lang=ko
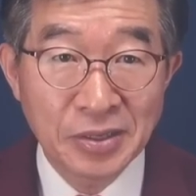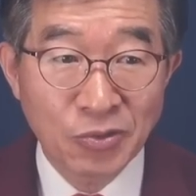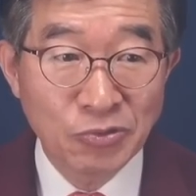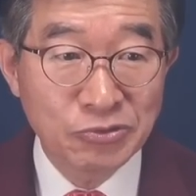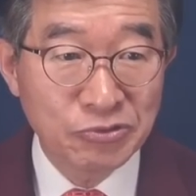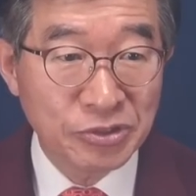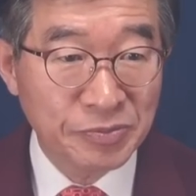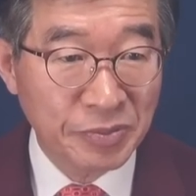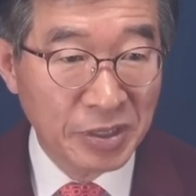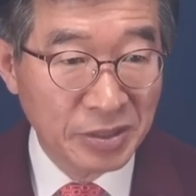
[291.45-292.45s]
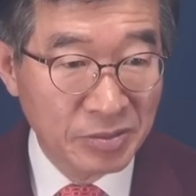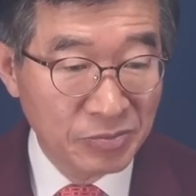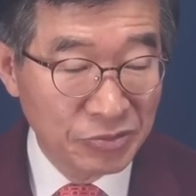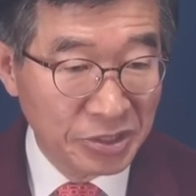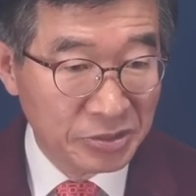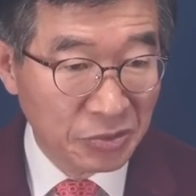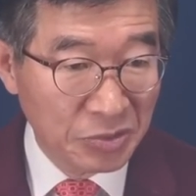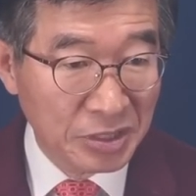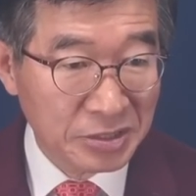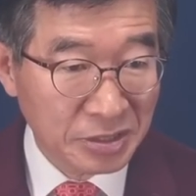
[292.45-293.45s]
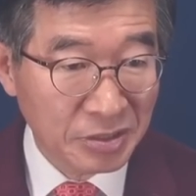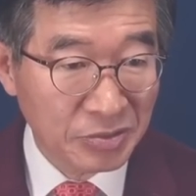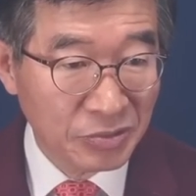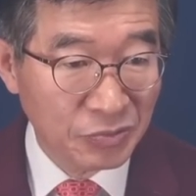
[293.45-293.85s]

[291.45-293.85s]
공수처 법안을 무리해서 통과시키고